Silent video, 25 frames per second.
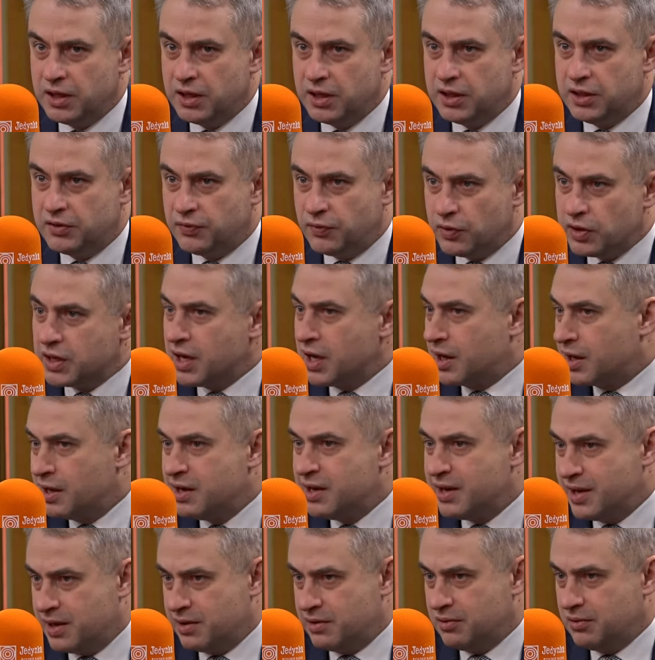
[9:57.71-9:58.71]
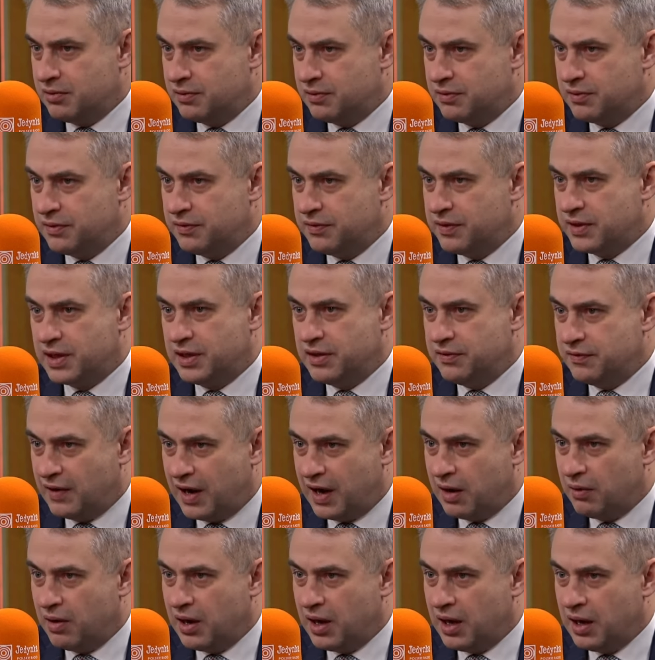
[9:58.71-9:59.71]
i dwójka kelnerów
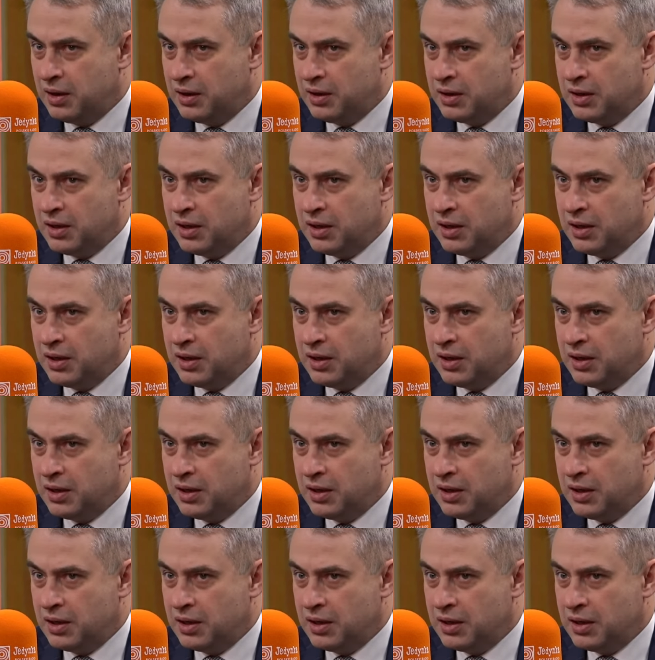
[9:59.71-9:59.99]
wykiwała